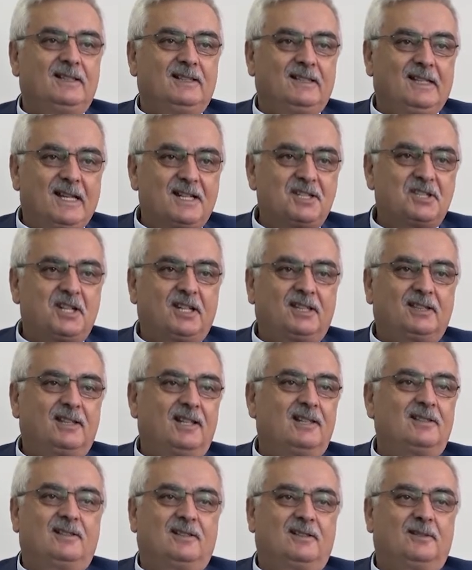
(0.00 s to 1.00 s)

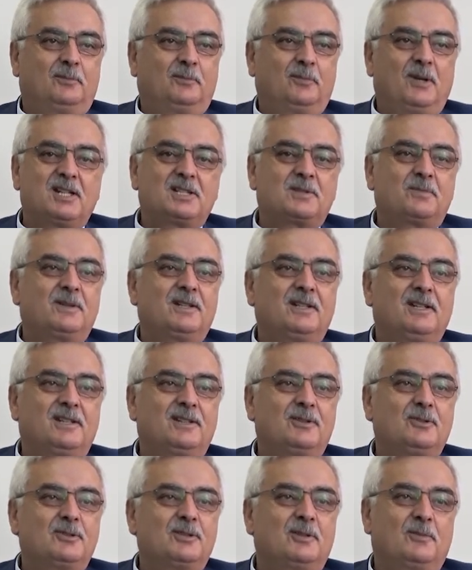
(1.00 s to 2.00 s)
Gerçekten
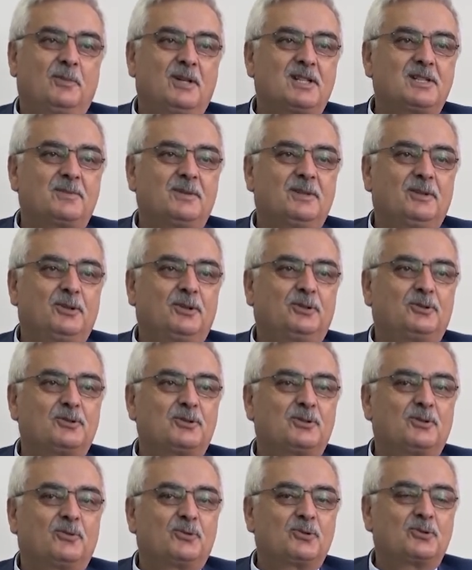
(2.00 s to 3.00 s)
5200,
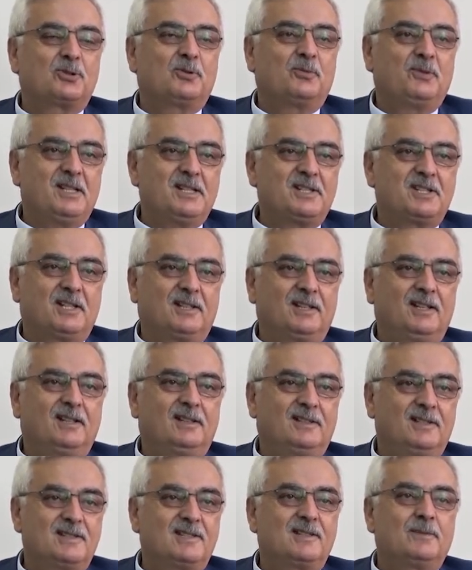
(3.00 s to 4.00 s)
5400 nüfuslu bir ilçede
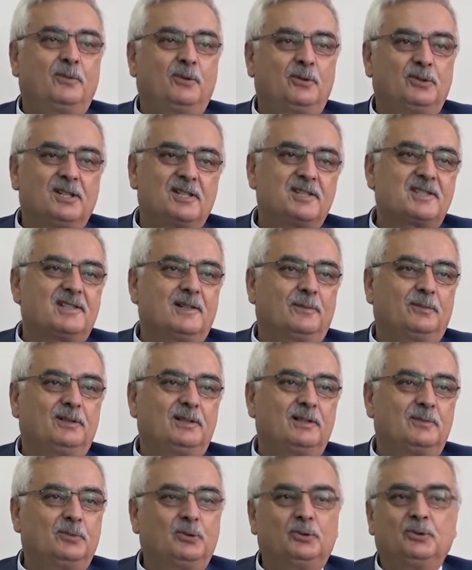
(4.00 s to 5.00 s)
spor nasıl
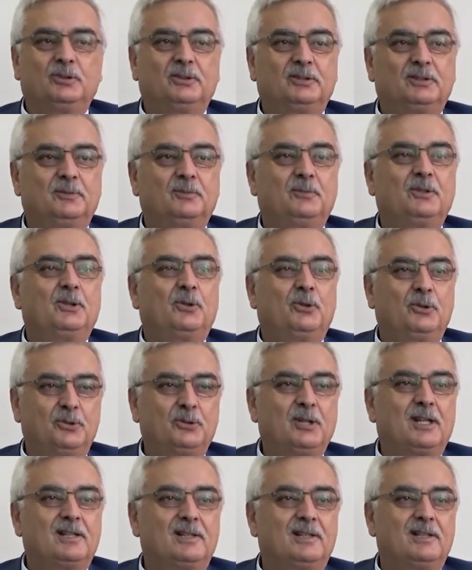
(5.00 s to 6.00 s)
yapılır bunu bir
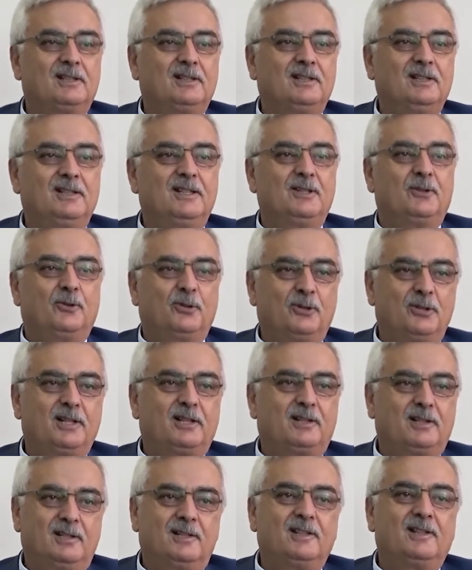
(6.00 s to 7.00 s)
önderliğini,
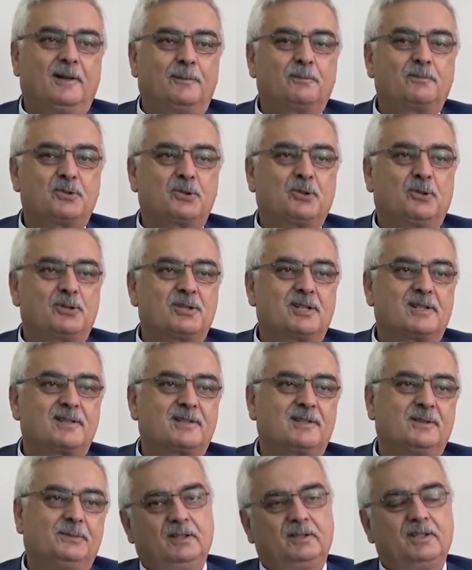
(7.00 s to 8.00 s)
örneklerini yapmış
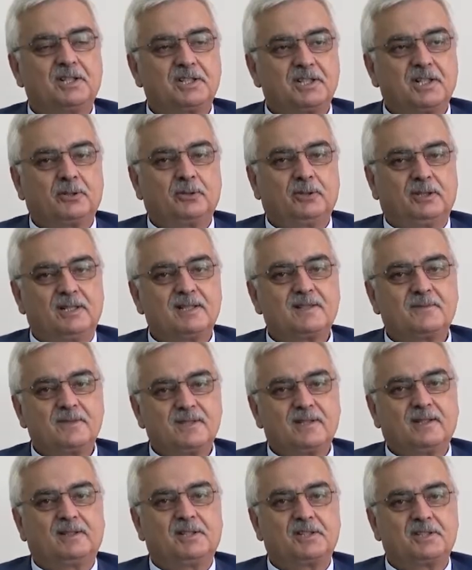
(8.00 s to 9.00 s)
olacağız. Teşekkür ederiz.
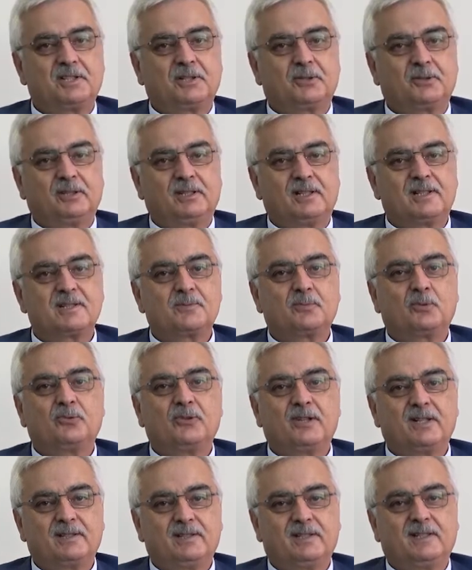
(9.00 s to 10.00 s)
Biz de teşekkür ederiz bu
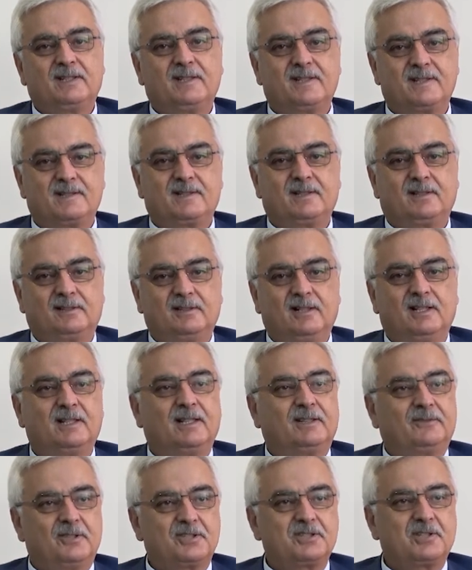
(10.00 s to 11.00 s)
verdiğiniz
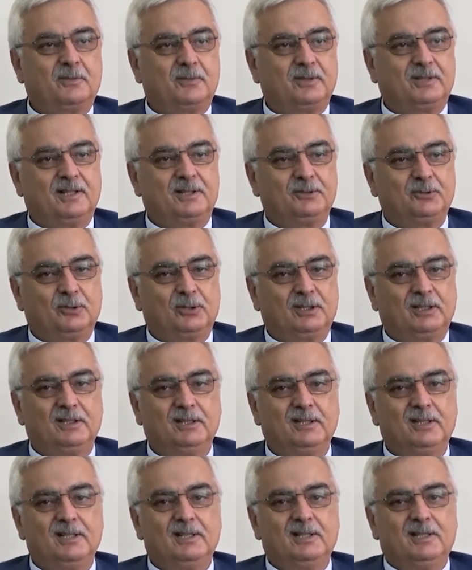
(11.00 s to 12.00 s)
gayret ve çabadan
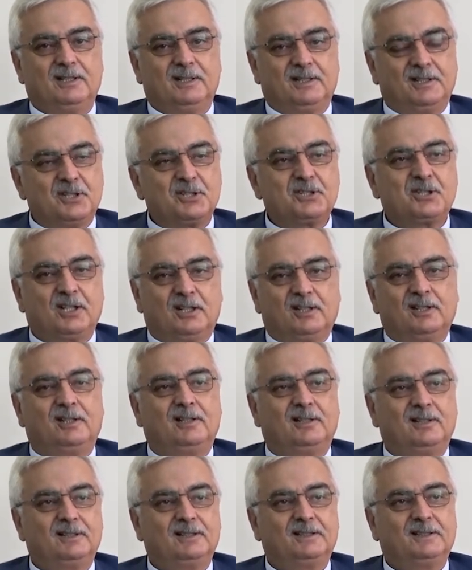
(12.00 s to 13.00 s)
dolayı.
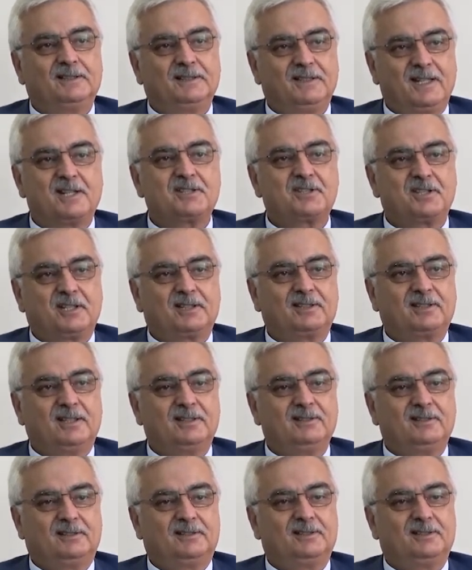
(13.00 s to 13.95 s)
İnşallah gerçekten